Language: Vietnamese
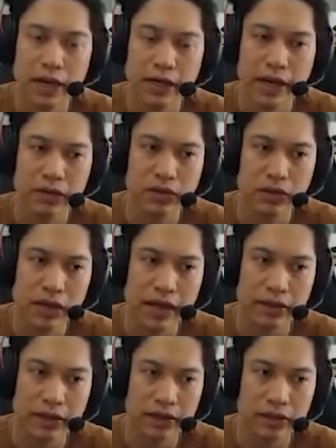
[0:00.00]
Bài này có
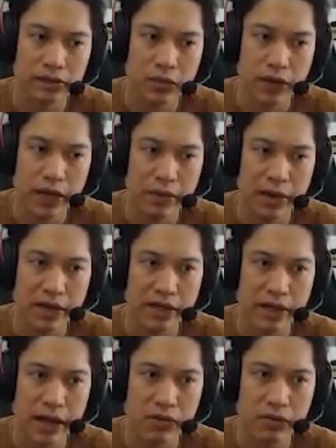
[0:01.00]
cải thiện được tổng hệ bằng
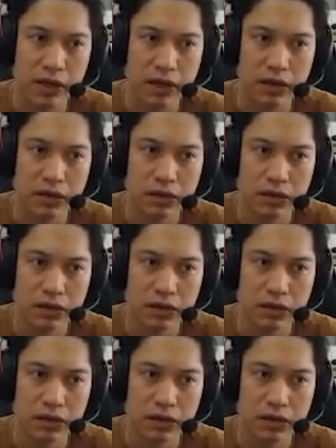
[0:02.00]
cách nào không nhở?